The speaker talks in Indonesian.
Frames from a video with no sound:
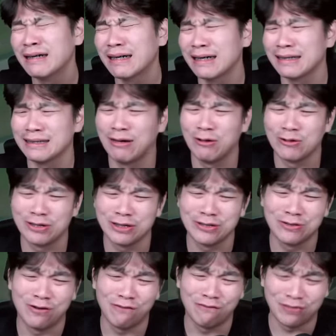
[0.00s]
Kena ulti
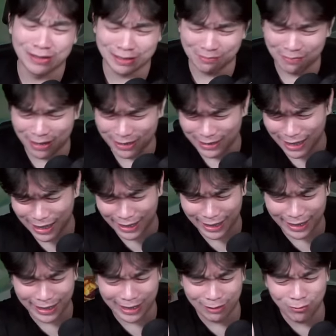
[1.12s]
Nova sama kena
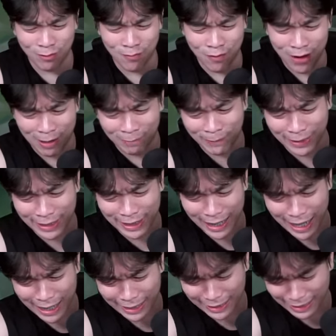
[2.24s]
Lele. Gue mau ngapain
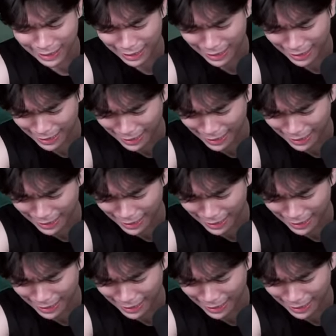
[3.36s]
lagi?